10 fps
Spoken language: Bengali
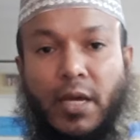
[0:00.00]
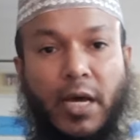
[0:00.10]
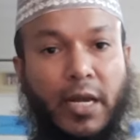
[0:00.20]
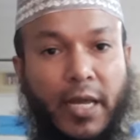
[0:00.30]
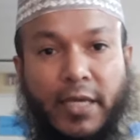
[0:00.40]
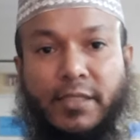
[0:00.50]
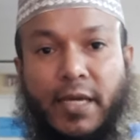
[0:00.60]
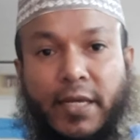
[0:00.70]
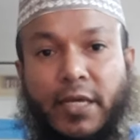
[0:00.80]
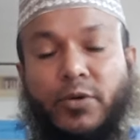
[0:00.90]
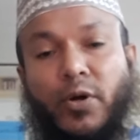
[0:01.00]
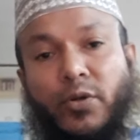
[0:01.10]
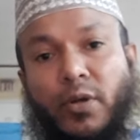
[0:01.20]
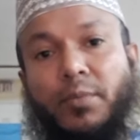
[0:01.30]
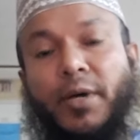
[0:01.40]
আল্লাহই জানে এই
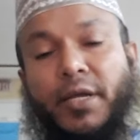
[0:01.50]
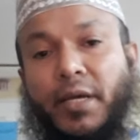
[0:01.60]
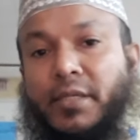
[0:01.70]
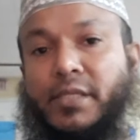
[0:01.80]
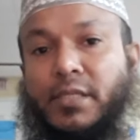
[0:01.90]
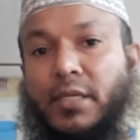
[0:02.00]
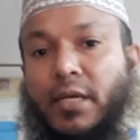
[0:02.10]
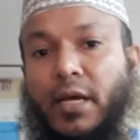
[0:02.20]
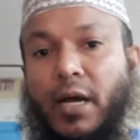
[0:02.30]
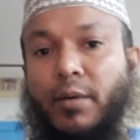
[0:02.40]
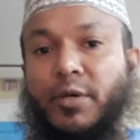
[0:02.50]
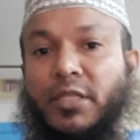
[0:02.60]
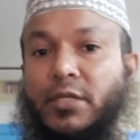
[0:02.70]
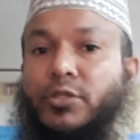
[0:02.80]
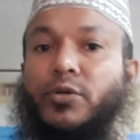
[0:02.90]
করোনা ভাইরাস
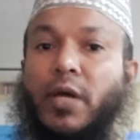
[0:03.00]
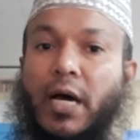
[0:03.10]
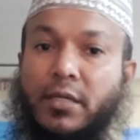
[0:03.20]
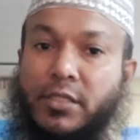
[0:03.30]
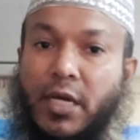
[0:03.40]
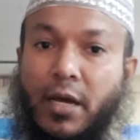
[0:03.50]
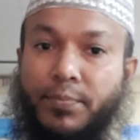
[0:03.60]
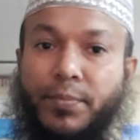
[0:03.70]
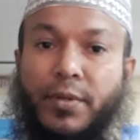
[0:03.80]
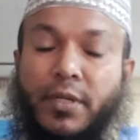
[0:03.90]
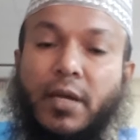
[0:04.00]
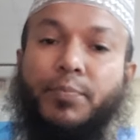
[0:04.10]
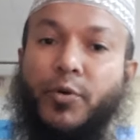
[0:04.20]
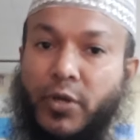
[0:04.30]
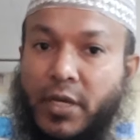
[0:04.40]
আমাদের জন্য আজাব না
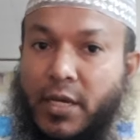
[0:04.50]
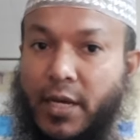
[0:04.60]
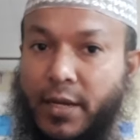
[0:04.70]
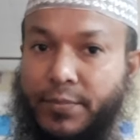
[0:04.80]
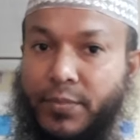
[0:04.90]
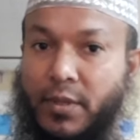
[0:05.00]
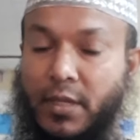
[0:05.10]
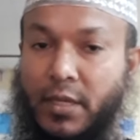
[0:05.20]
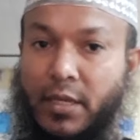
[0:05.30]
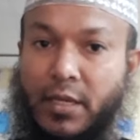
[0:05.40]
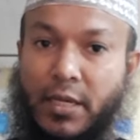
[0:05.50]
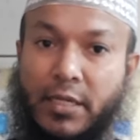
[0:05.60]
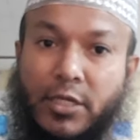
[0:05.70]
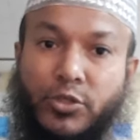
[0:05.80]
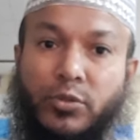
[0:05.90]
পরীক্ষা
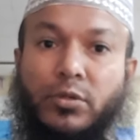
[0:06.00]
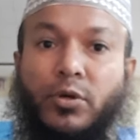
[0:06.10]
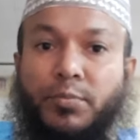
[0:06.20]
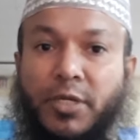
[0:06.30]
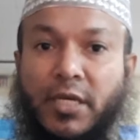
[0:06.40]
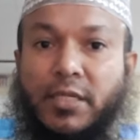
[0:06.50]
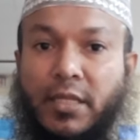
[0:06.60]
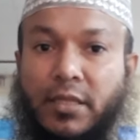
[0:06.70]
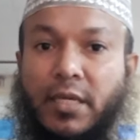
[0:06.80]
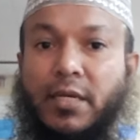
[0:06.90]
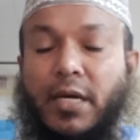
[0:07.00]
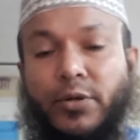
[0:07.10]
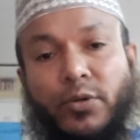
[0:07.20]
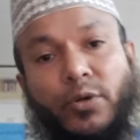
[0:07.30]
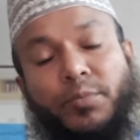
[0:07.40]
এটা শুধু নবীরা জানতেন
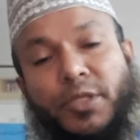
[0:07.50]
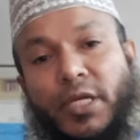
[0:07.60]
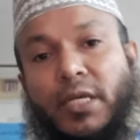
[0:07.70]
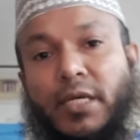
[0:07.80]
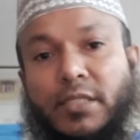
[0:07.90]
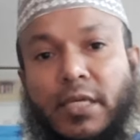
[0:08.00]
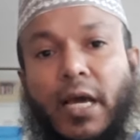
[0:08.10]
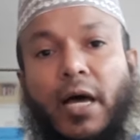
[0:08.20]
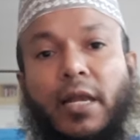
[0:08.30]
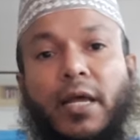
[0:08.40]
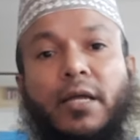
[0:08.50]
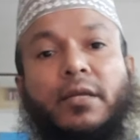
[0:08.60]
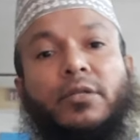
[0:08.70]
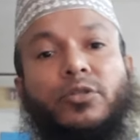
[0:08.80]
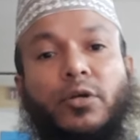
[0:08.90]
কারণ নবীদের কাছে আল্লাহর
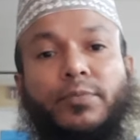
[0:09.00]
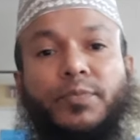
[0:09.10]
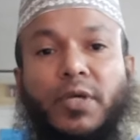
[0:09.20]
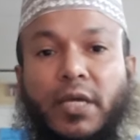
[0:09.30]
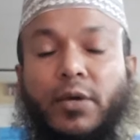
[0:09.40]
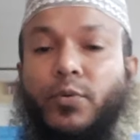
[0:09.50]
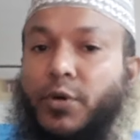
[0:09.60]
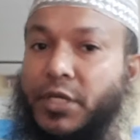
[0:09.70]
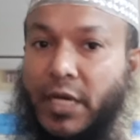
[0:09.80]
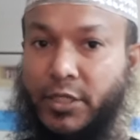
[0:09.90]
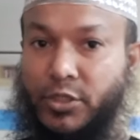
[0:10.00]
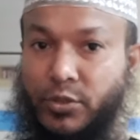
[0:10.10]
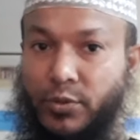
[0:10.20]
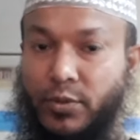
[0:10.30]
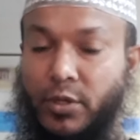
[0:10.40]
তরফ থেকে ওহি আসত
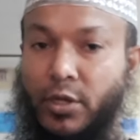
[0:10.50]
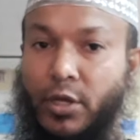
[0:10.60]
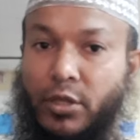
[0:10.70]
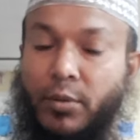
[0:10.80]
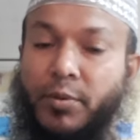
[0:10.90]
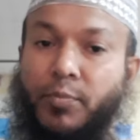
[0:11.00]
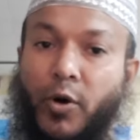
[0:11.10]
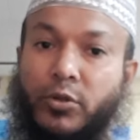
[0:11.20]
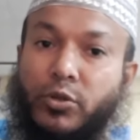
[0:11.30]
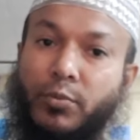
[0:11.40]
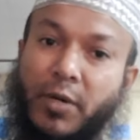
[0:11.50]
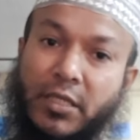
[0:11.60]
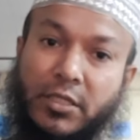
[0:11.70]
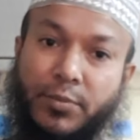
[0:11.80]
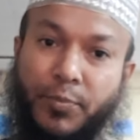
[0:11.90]
তবে বর্তমান
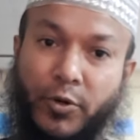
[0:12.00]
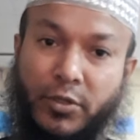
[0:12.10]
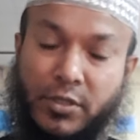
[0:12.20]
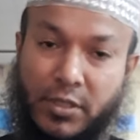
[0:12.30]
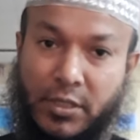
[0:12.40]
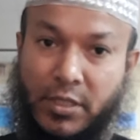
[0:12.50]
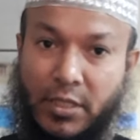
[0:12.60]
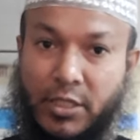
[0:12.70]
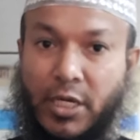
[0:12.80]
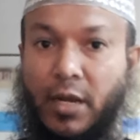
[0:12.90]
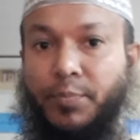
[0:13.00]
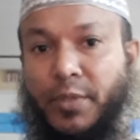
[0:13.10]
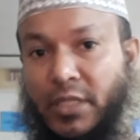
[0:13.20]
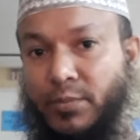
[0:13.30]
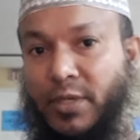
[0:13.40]
যে পরিস্থিতি সারা
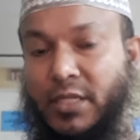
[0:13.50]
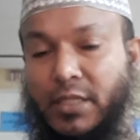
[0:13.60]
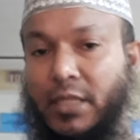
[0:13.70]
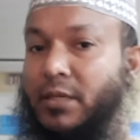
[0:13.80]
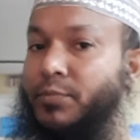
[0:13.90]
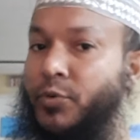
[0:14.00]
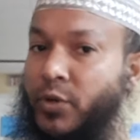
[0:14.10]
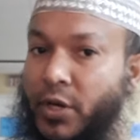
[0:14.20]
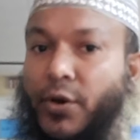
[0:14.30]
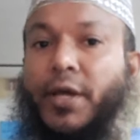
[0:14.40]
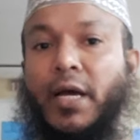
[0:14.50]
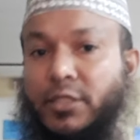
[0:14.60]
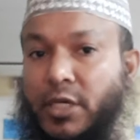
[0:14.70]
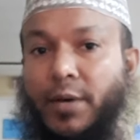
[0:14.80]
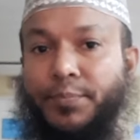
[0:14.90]
পৃথিবীর তাতে মনে হয়
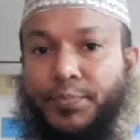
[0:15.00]
আজাব